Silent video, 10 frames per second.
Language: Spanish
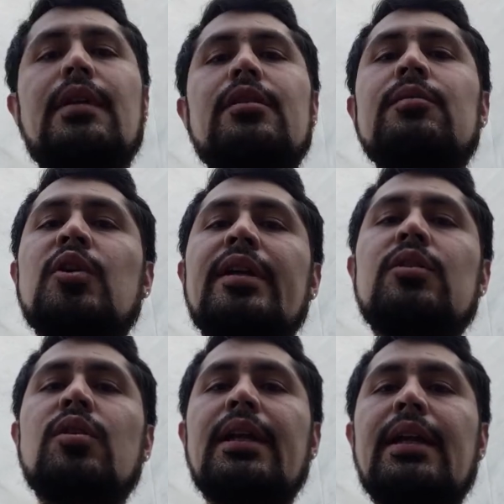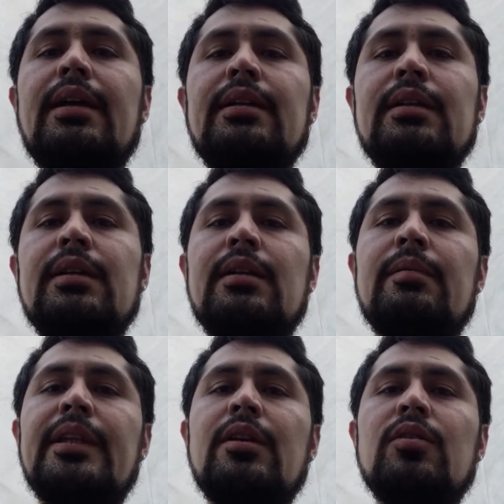Como recordarán en el
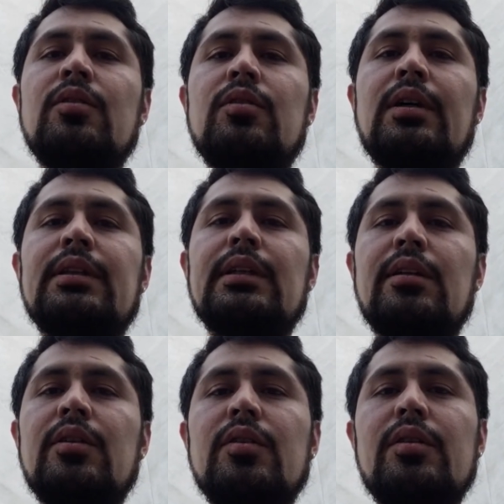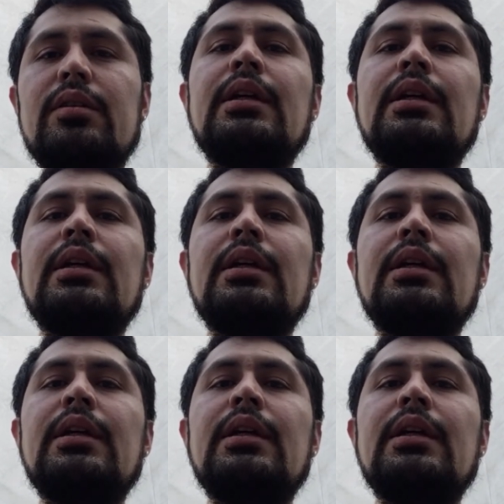video anterior,